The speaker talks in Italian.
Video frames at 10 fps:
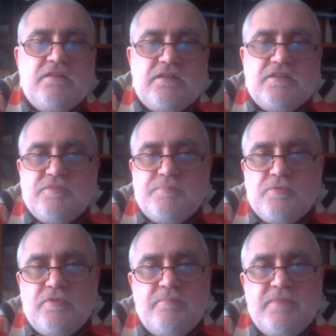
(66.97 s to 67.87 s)
Eh, ad
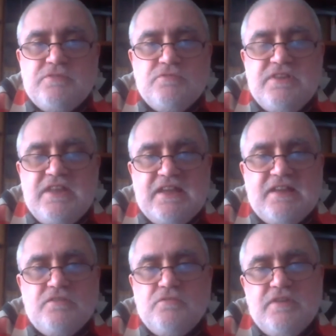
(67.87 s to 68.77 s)
esempio con il mito di
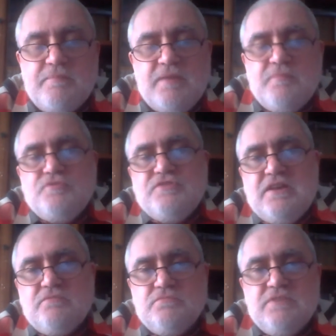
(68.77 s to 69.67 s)
Er noi abbiamo
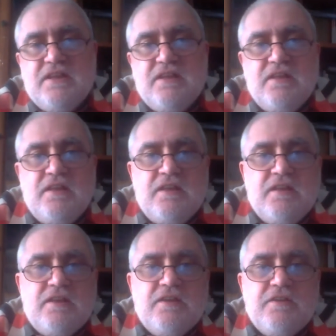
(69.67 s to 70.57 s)
già una
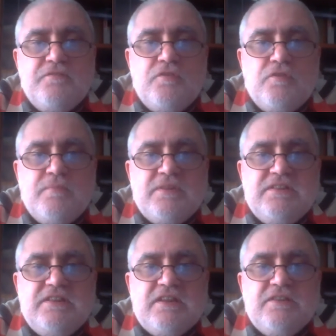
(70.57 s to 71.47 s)
eh, forma
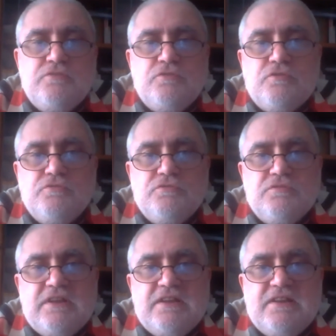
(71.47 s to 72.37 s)
di
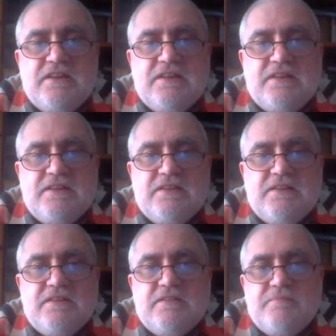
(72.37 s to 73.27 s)
ritorno alla
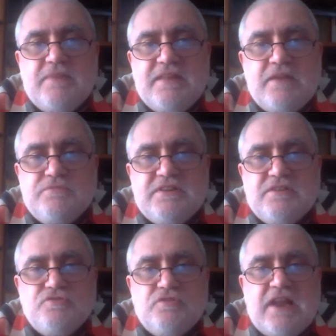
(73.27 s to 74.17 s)
eh,
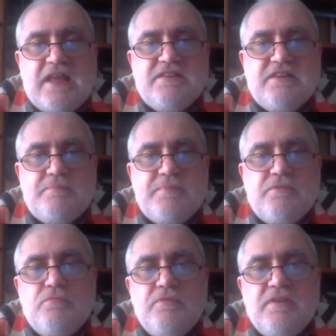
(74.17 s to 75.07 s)
maieutica socratica
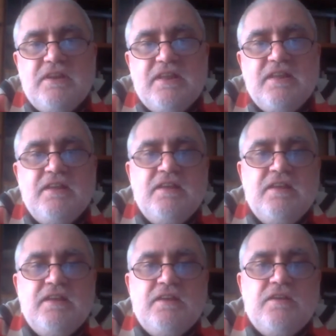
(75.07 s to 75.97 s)
per cui le
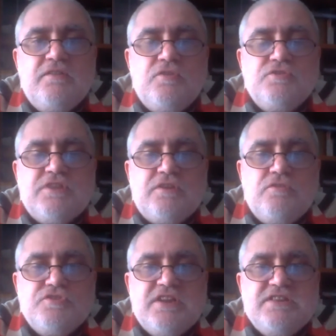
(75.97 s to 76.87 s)
eh, nostre
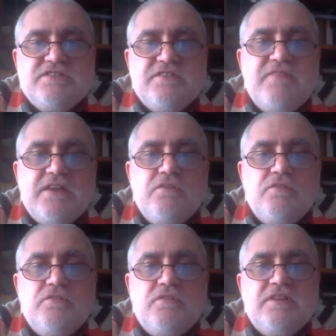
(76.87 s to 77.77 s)
conoscenze
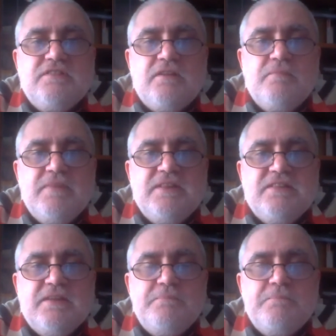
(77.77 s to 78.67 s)
vengono
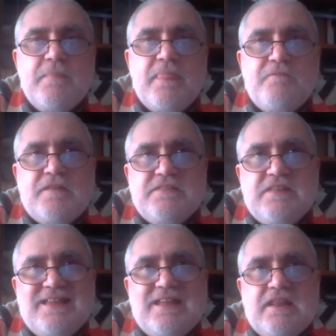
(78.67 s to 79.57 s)
letteralmente
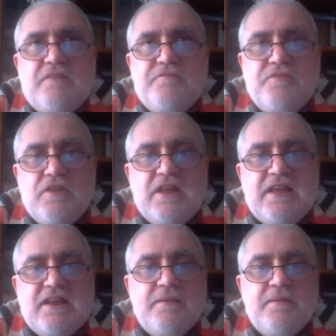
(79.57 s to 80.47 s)
fatte
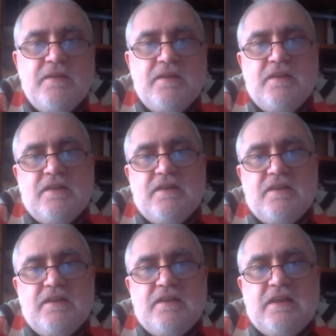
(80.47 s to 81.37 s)
riaffiorare
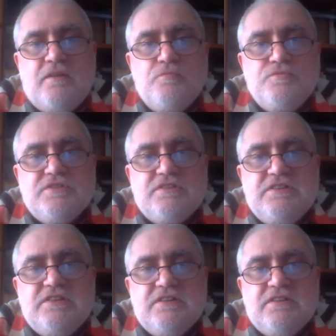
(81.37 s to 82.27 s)
eh, alla luce
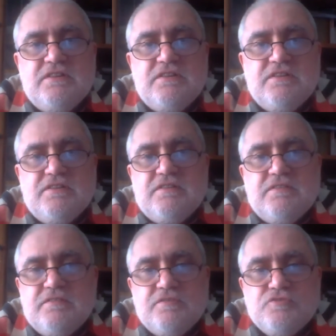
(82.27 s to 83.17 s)
di
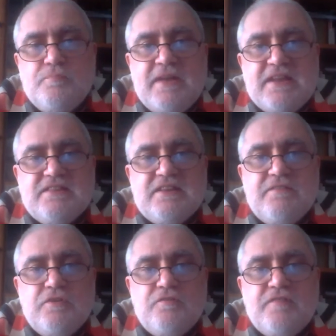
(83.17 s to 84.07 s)
eh, scoperte
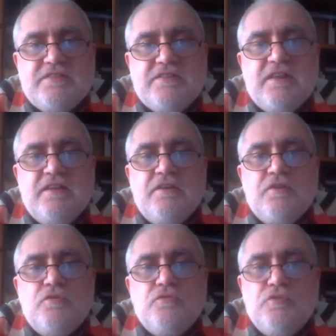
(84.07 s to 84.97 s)
che vengono fatte
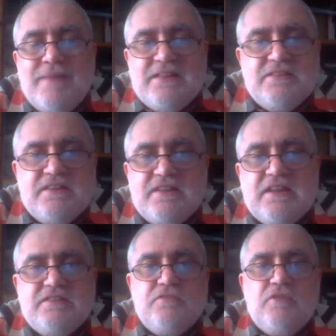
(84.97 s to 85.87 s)
con domande
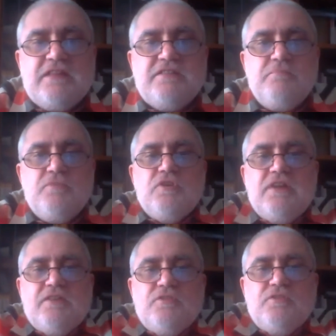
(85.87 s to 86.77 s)
articolate in modo
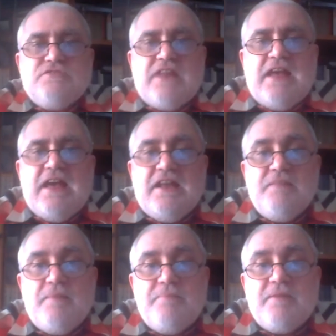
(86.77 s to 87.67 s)
che la nostra
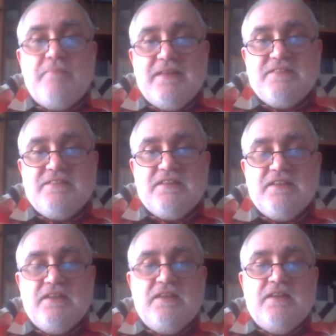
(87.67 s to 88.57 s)
anima
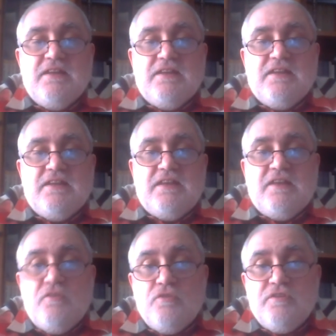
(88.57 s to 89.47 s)
permette eh, a
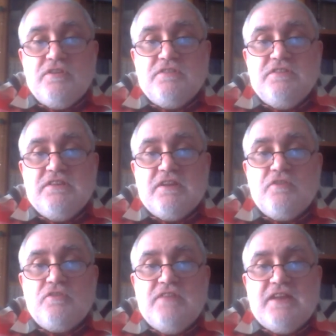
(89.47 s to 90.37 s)
noi di
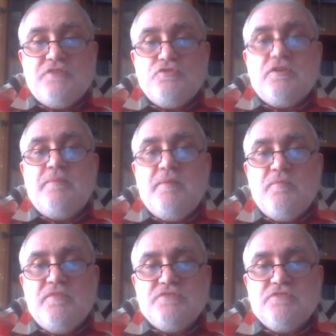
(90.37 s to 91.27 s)
ricordare ciò che
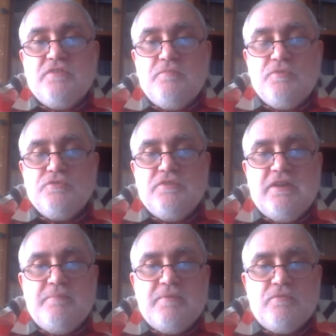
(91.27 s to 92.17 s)
abbiamo visto nel mondo
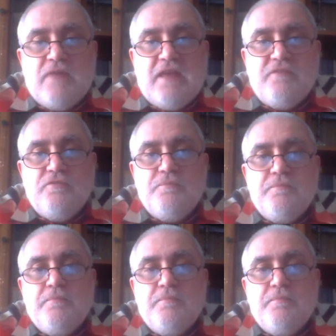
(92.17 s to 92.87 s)
dell'iperuranio.